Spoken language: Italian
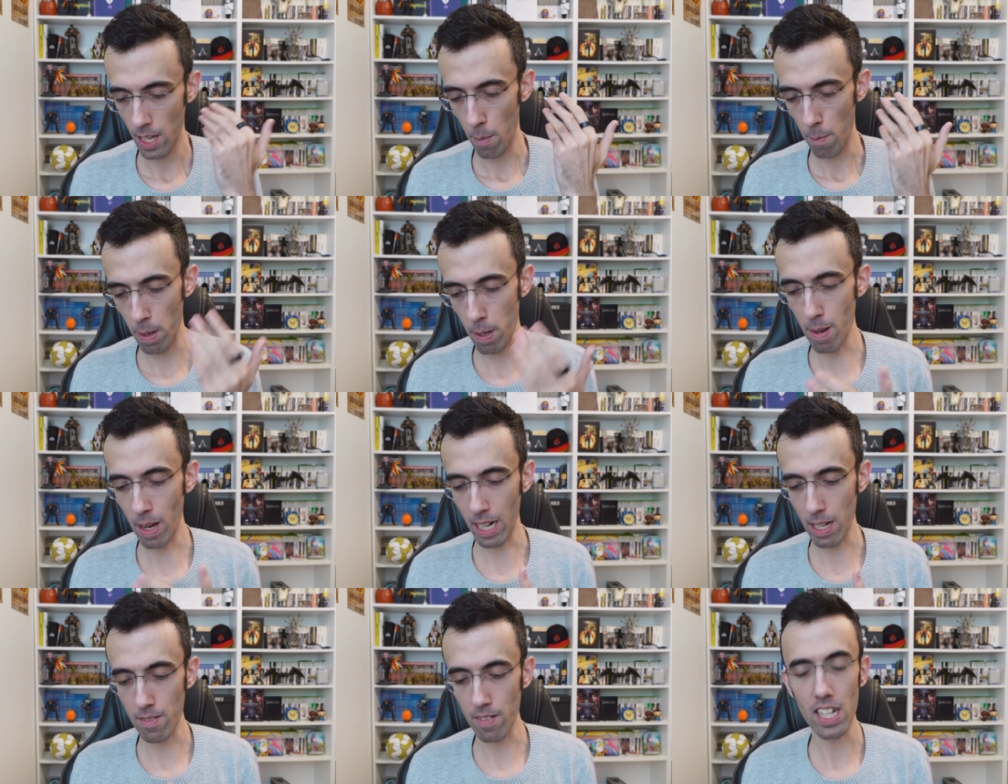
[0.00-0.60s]

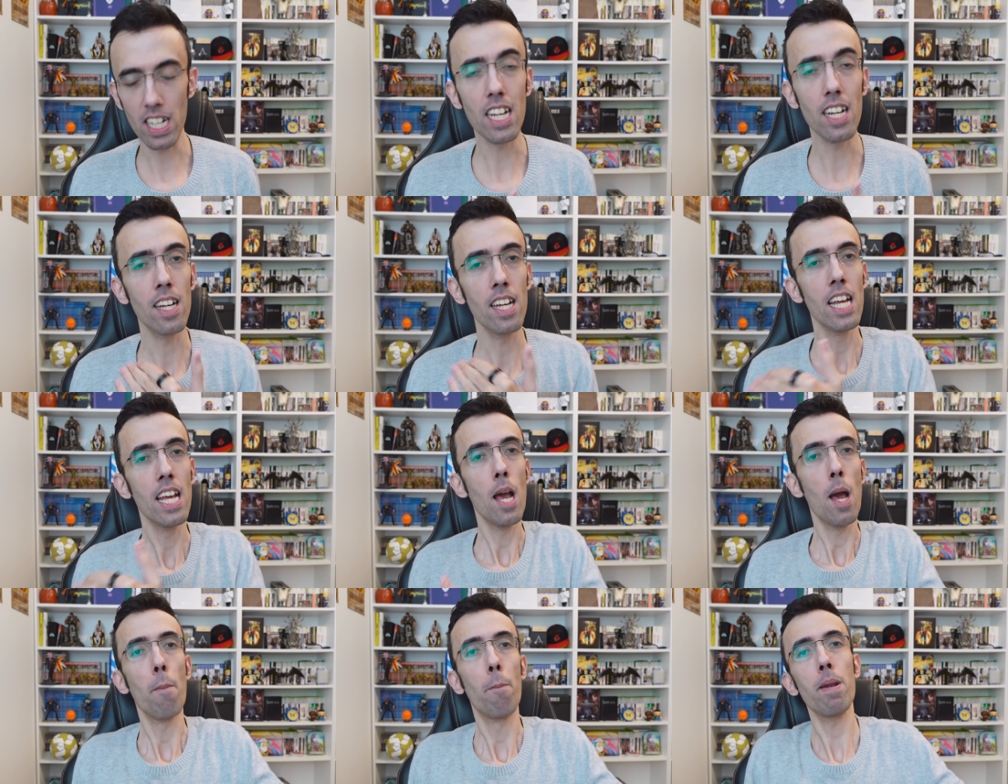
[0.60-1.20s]
prima, che, eh,
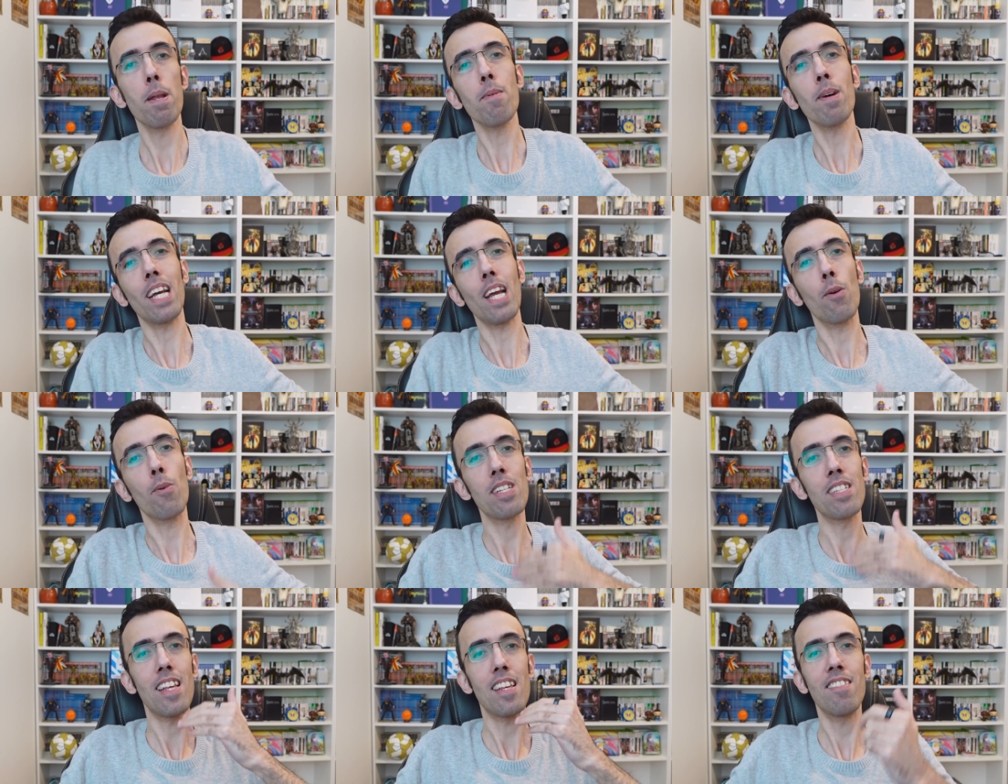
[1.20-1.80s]
prima che,
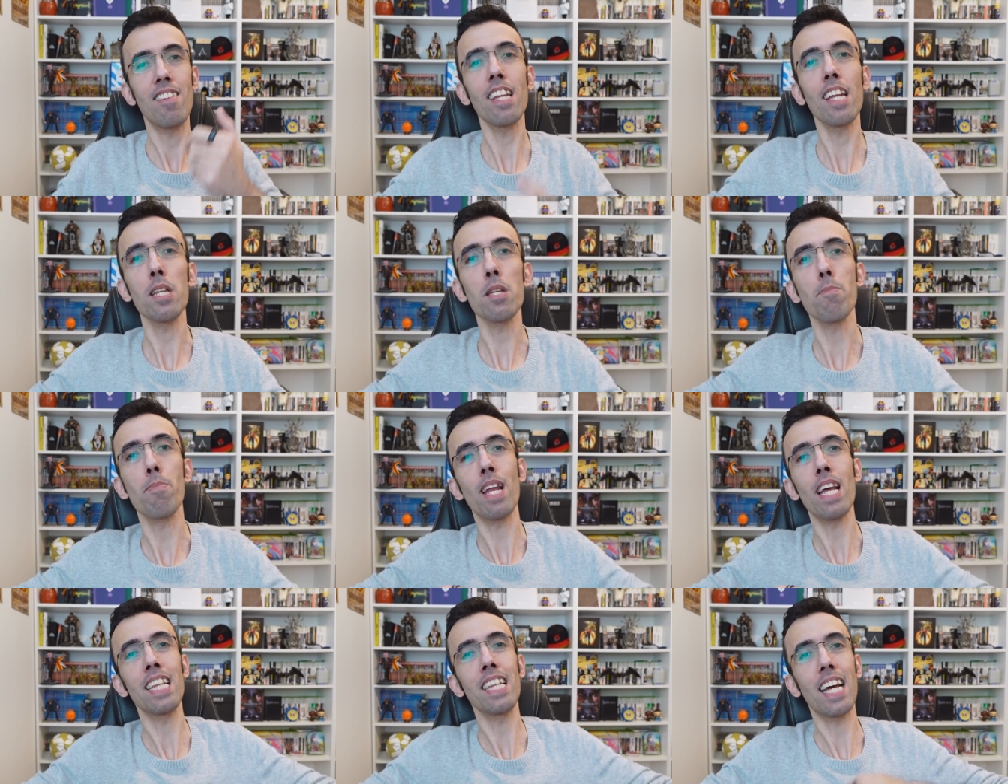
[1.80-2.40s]
questa serie
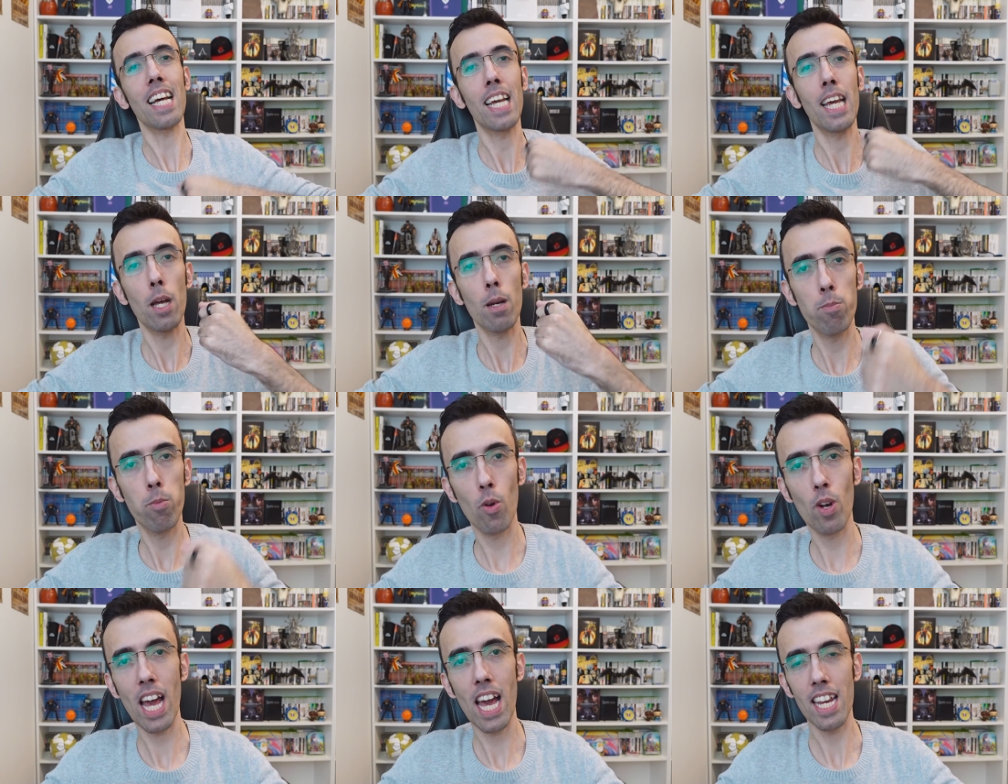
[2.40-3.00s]
riprenda a
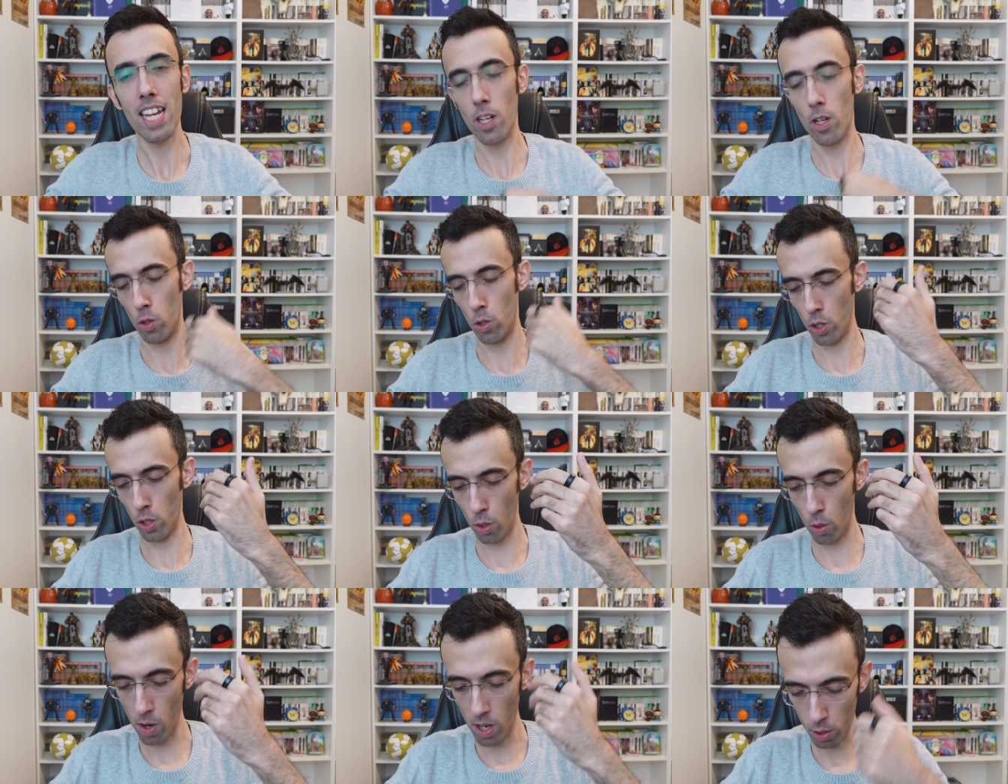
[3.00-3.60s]
carburare,
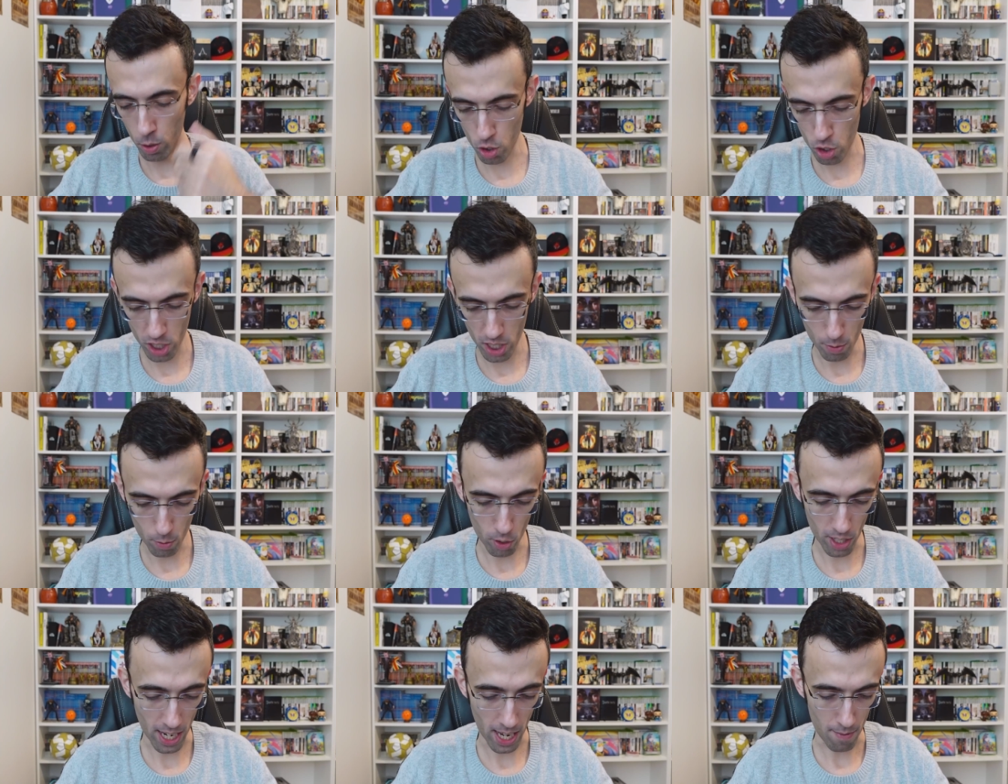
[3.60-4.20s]
oh, quanto ce ne
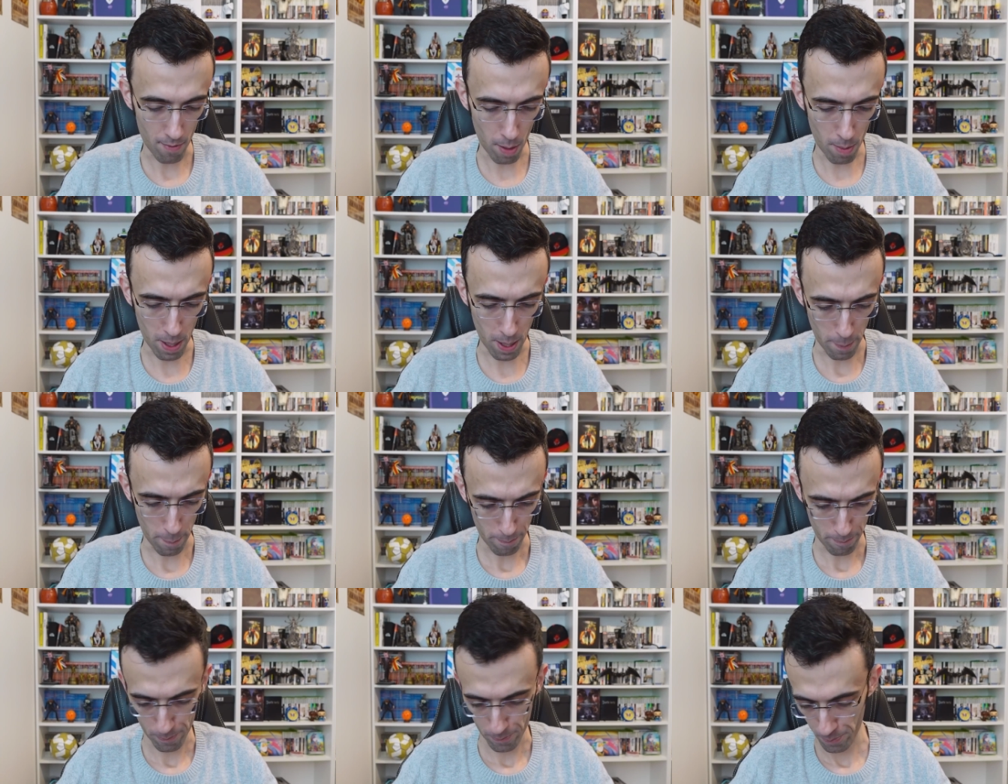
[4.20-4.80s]
vorrà. Vabbè.
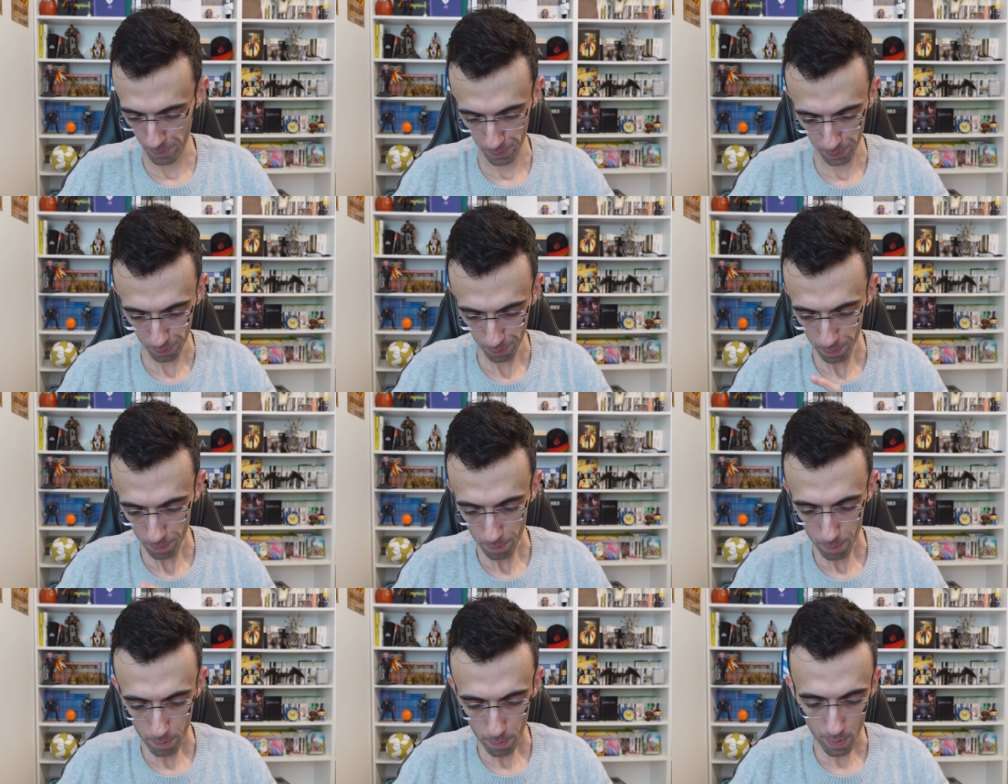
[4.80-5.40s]

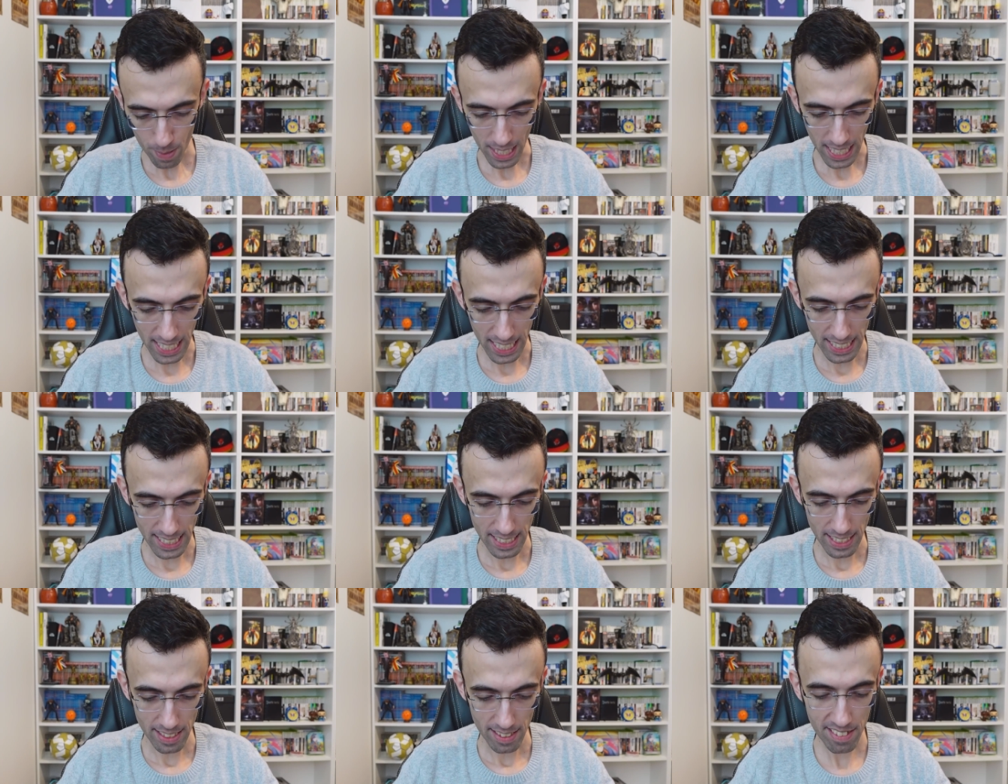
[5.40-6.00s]

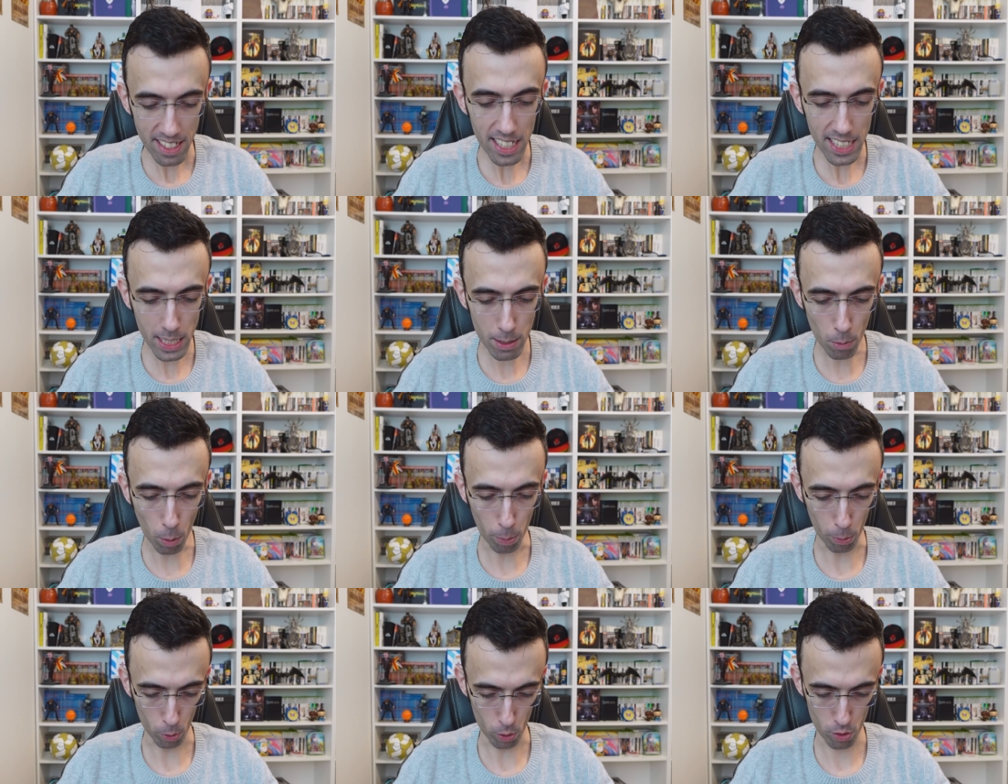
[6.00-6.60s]

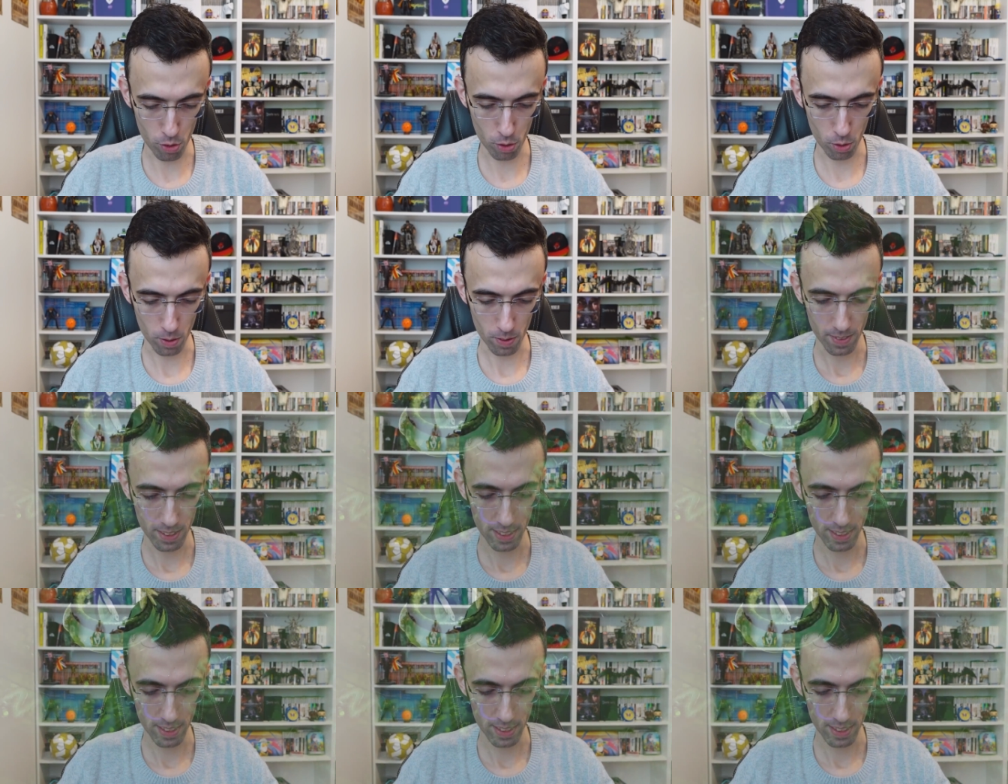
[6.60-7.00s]
Settimo posto.